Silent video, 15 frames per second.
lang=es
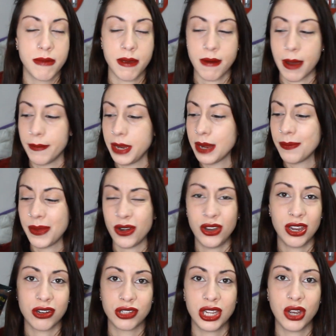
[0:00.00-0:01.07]
me van bien,
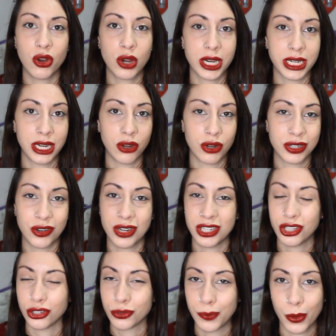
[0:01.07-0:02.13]
pero ya os digo que lo que son
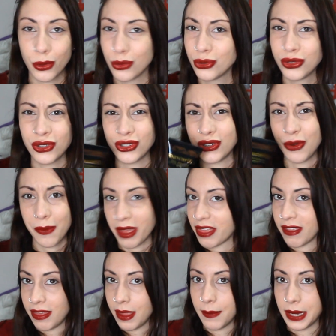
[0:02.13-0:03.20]
estos productos no me
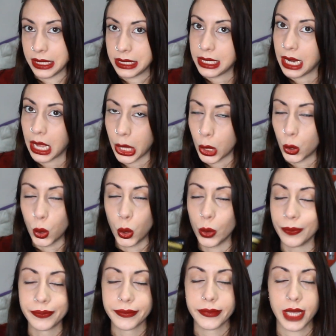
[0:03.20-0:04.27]
hacen
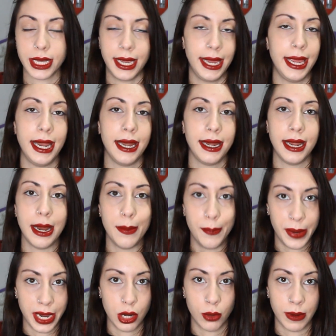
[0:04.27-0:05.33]
demasiado en el
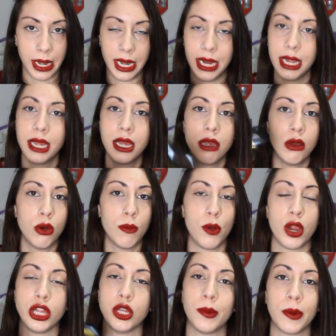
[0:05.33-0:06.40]
pelo, ¿vale? Un
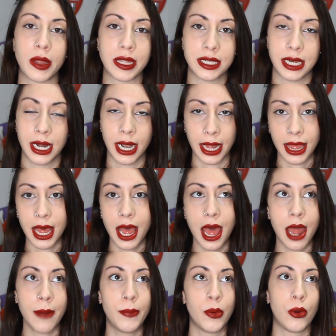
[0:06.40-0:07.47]
poquito por
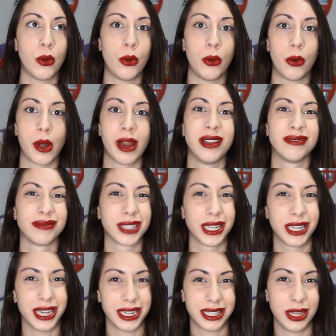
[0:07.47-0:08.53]
desenredar, por
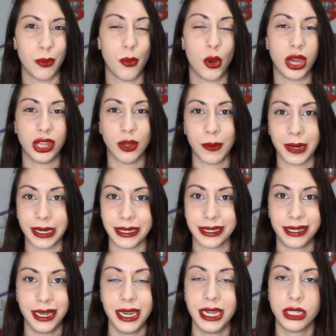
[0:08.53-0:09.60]
que esté un poquito
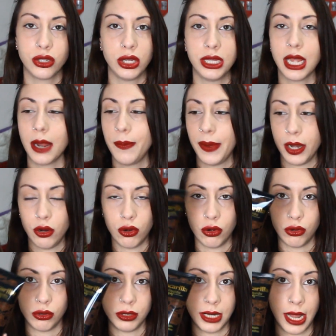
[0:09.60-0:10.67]
más liso y tal,
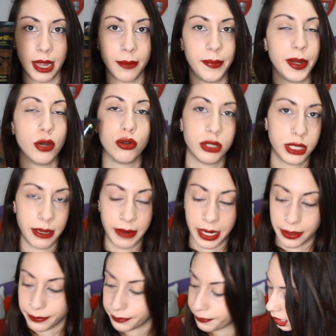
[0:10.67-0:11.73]
pero nada, pero está
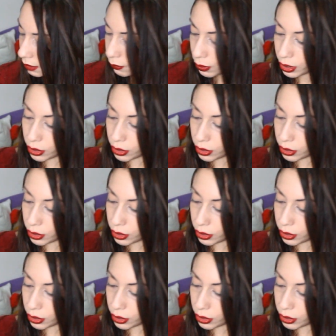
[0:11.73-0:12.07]
bien. Y